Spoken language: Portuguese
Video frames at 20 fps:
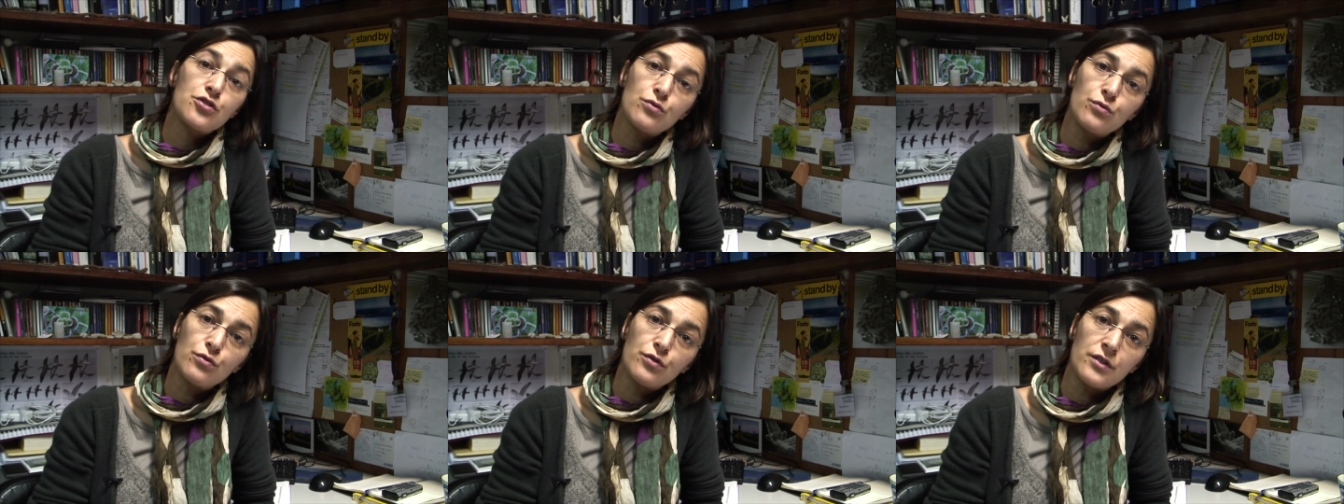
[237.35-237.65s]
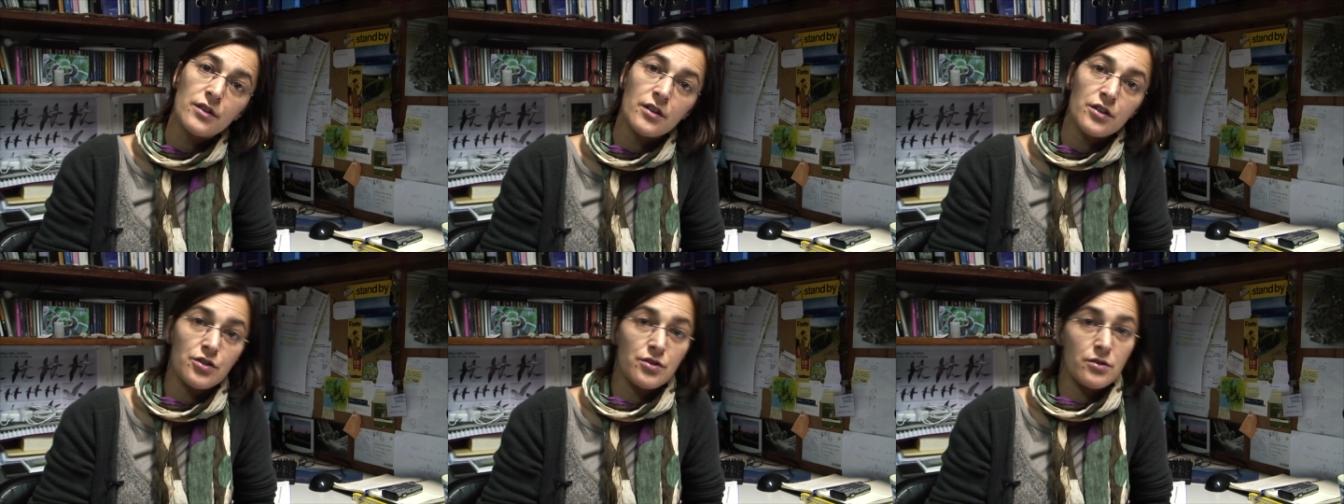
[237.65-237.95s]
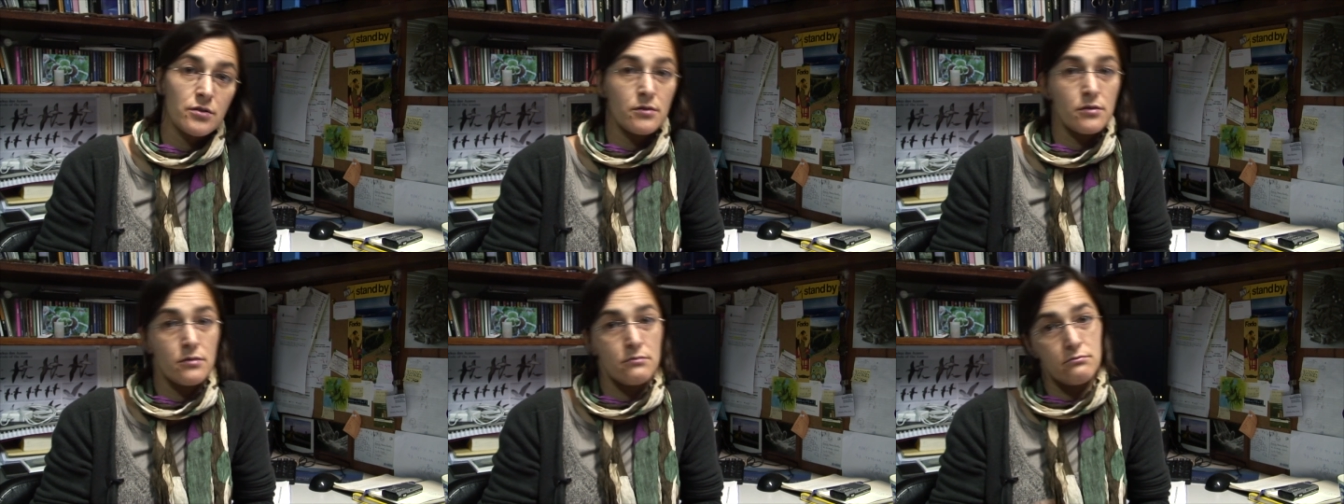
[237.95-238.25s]

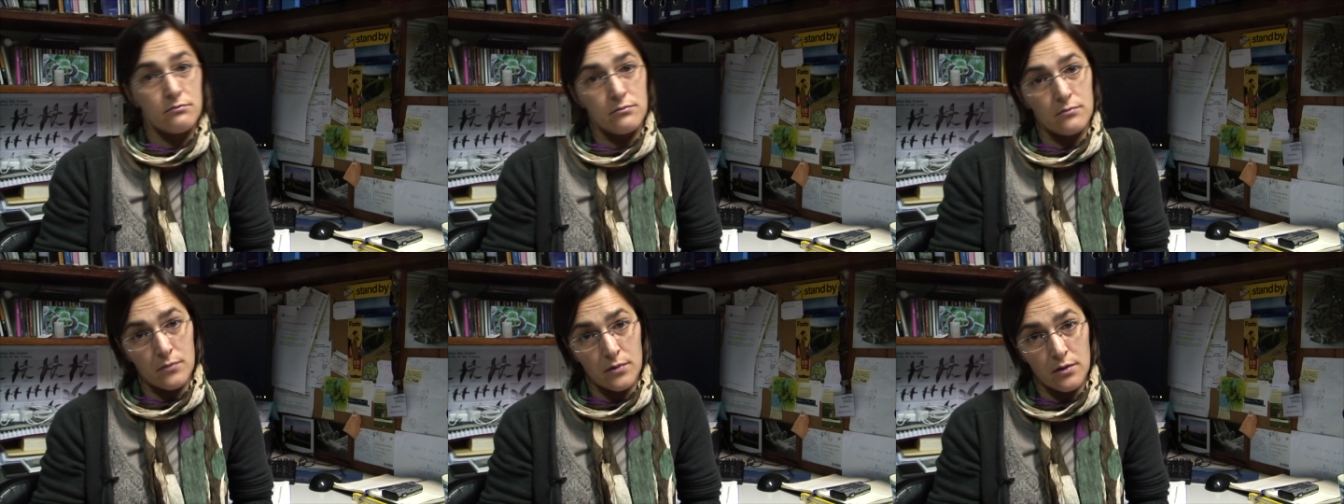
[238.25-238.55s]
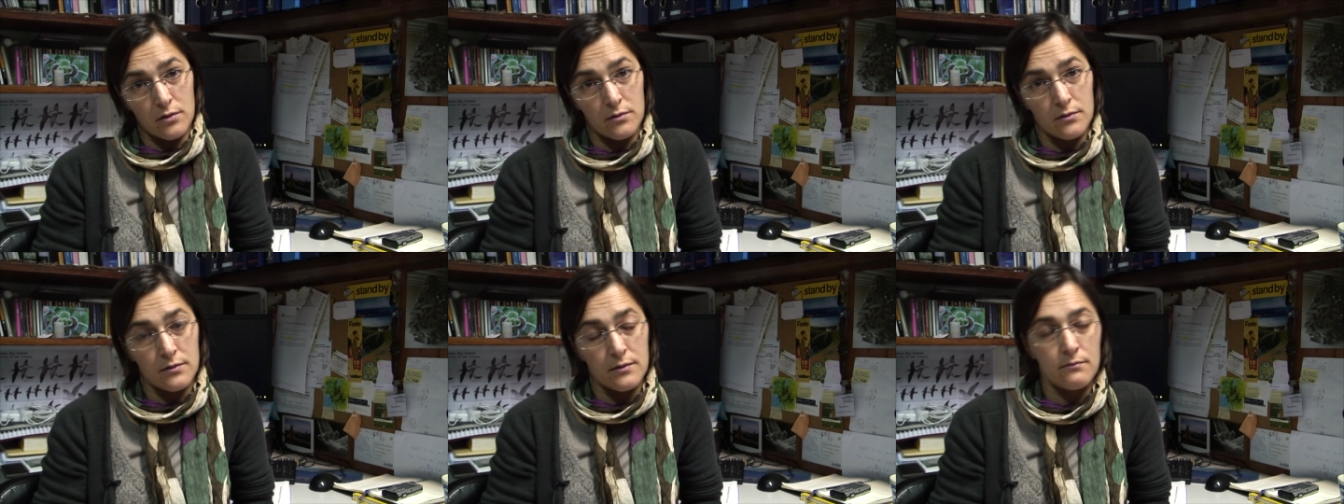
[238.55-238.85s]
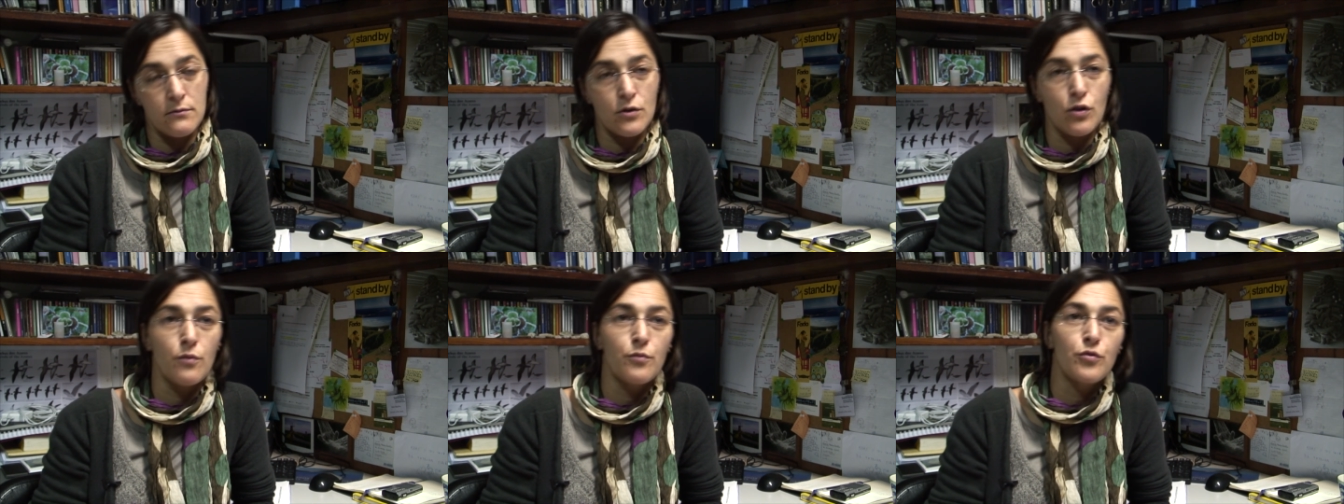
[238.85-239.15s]
curtas
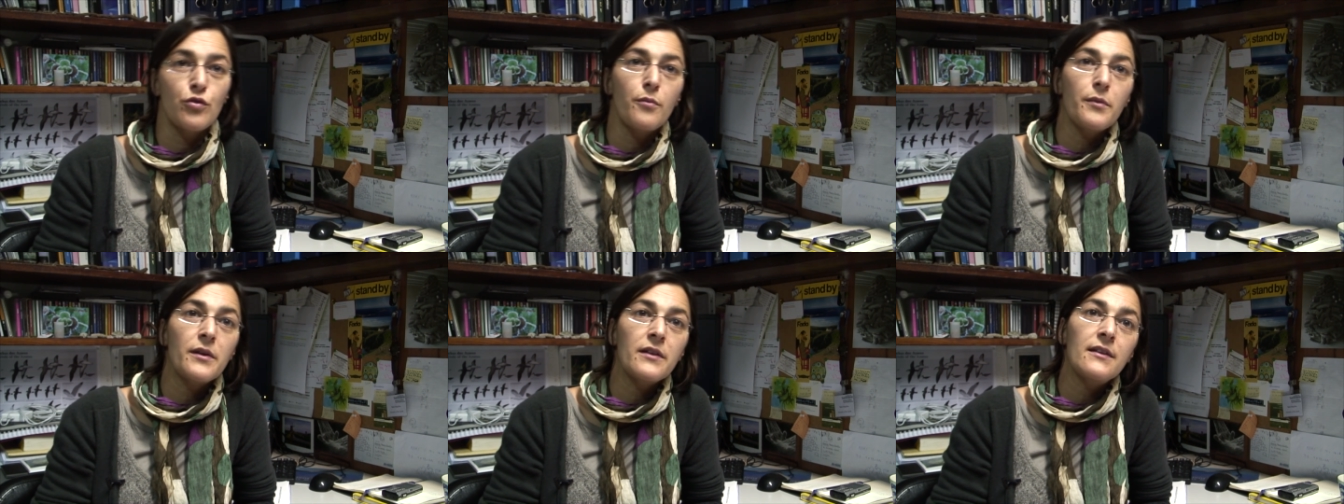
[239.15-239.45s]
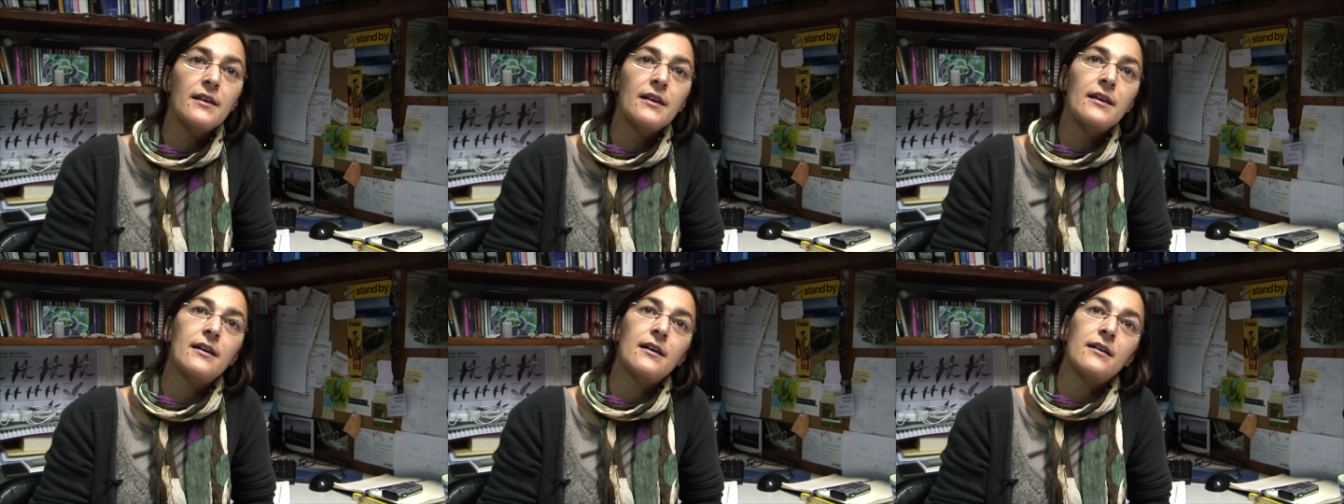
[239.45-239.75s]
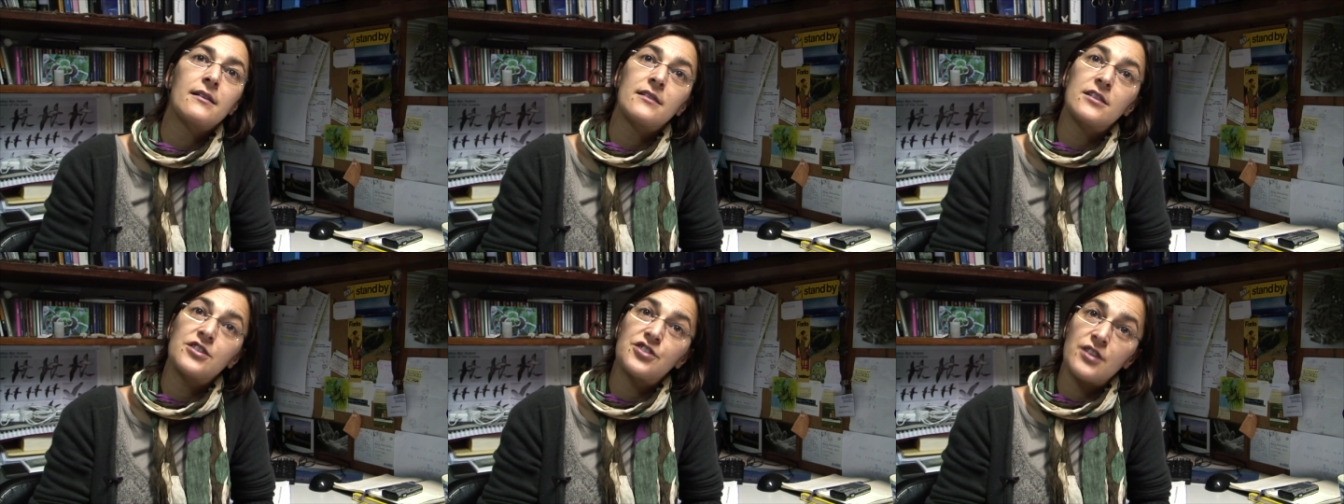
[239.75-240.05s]
como o nome
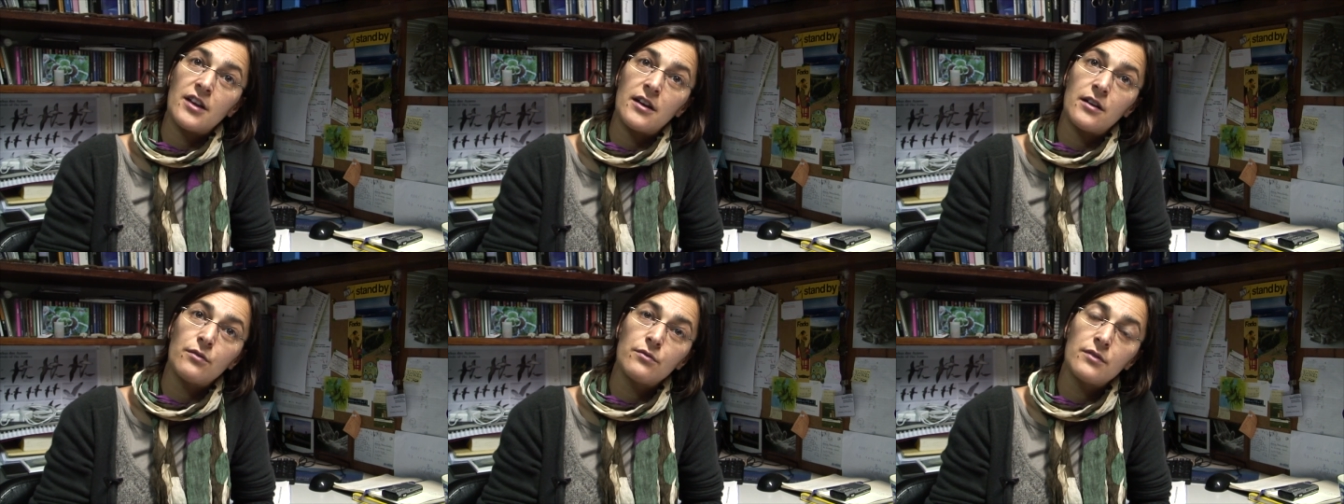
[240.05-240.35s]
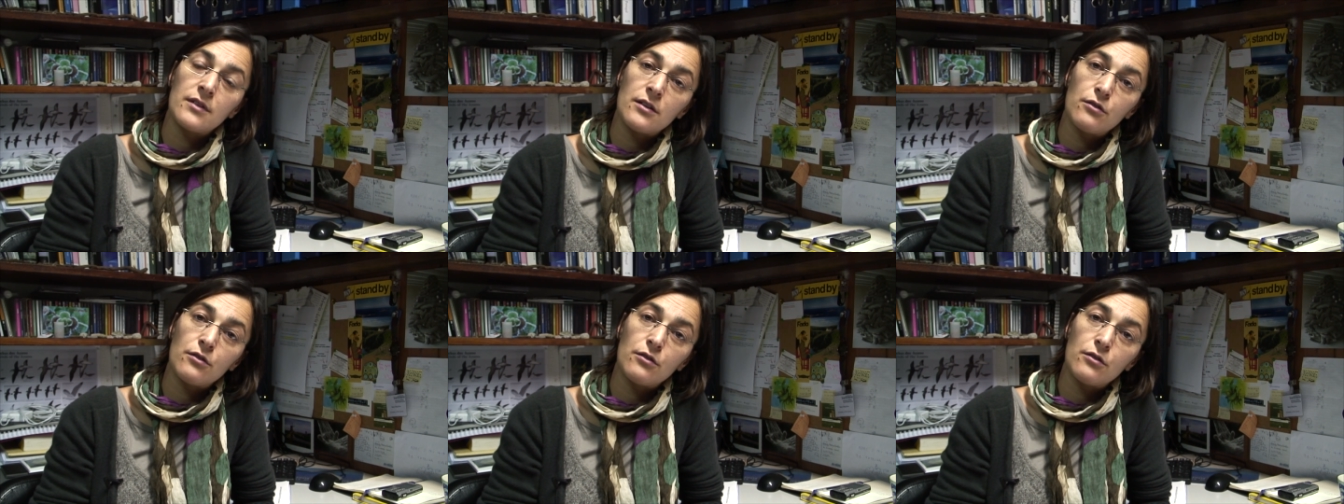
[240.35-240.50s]
indica, distaram da